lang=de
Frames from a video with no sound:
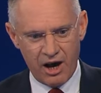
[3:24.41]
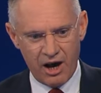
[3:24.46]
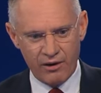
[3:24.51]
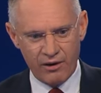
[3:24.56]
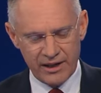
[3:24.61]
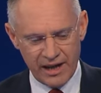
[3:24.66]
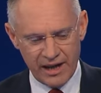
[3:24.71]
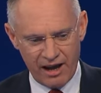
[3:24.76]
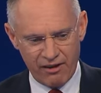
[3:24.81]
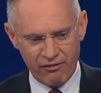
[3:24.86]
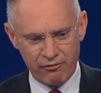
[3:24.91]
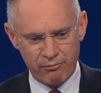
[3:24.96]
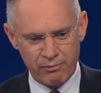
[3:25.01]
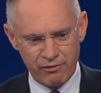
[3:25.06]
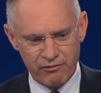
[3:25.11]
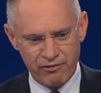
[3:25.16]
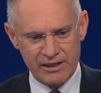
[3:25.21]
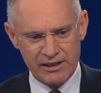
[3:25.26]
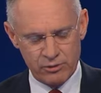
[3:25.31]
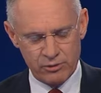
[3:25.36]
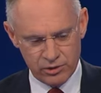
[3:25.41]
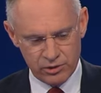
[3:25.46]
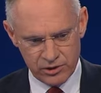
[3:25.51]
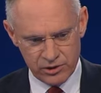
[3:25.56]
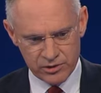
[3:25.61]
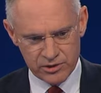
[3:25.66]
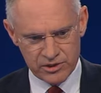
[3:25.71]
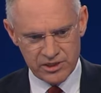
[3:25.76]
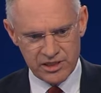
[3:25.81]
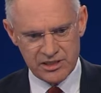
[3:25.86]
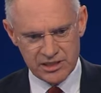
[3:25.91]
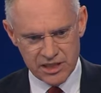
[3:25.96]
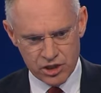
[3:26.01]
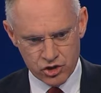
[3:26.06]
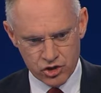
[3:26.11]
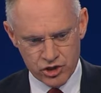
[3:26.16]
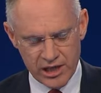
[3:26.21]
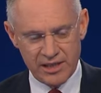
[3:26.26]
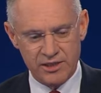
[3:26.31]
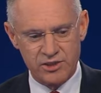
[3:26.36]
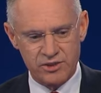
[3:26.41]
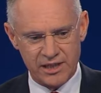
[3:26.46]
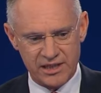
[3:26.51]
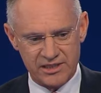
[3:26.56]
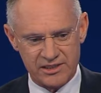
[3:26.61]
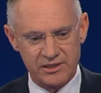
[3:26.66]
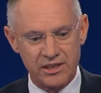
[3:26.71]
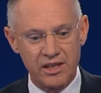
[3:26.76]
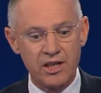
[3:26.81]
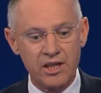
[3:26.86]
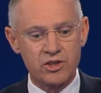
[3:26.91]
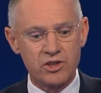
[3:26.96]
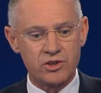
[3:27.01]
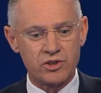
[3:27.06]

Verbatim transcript: auch einen Haftbefehl durch die Justiz erstellen zu lassen,